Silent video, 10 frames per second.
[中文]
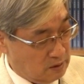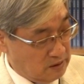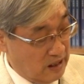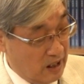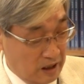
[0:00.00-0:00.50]

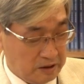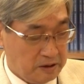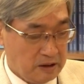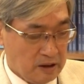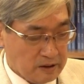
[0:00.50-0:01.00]
好，
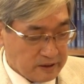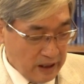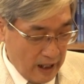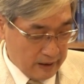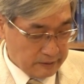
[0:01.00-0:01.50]

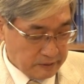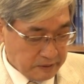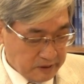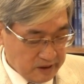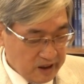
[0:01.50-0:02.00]
那
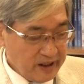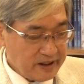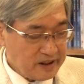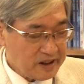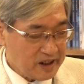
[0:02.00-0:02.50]
这
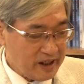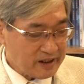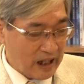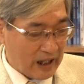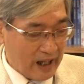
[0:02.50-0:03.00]
一些
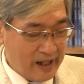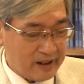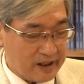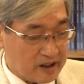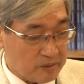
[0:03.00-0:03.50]
档案
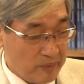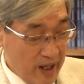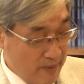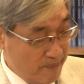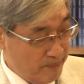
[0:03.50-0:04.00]
里
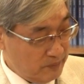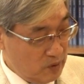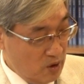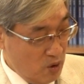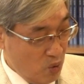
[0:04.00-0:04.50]
面，
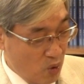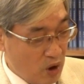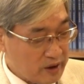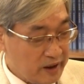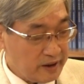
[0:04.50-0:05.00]

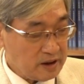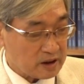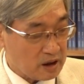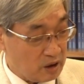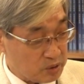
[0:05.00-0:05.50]
我可以
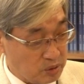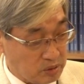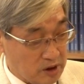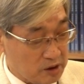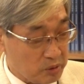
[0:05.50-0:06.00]
告诉
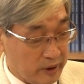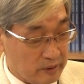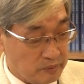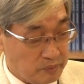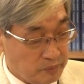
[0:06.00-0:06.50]
各位，
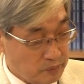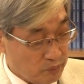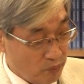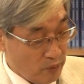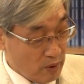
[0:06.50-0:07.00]

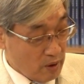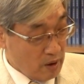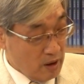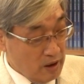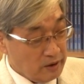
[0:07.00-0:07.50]

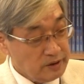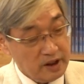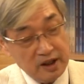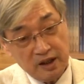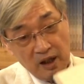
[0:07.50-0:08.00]

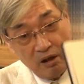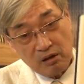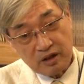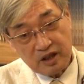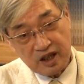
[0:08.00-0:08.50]
你要
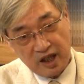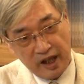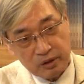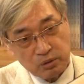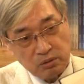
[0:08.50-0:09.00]
解
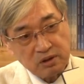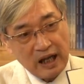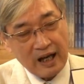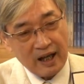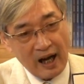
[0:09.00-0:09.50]
读
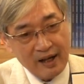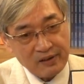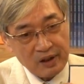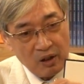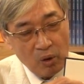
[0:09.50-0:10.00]
档
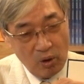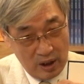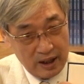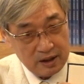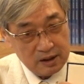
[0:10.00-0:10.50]
案的话，